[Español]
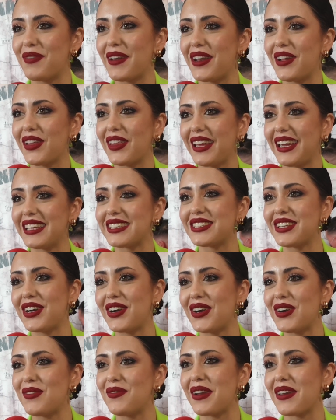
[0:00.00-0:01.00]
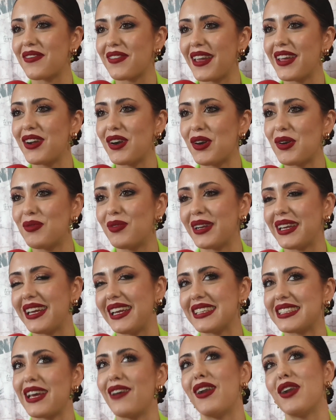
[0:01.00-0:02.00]
pero de eso prefiero
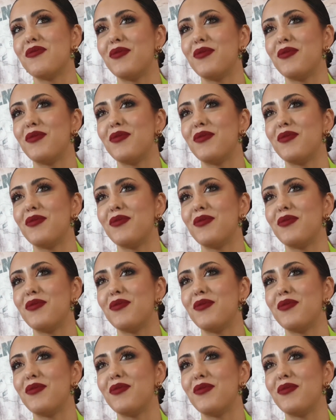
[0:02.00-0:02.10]
pues hablar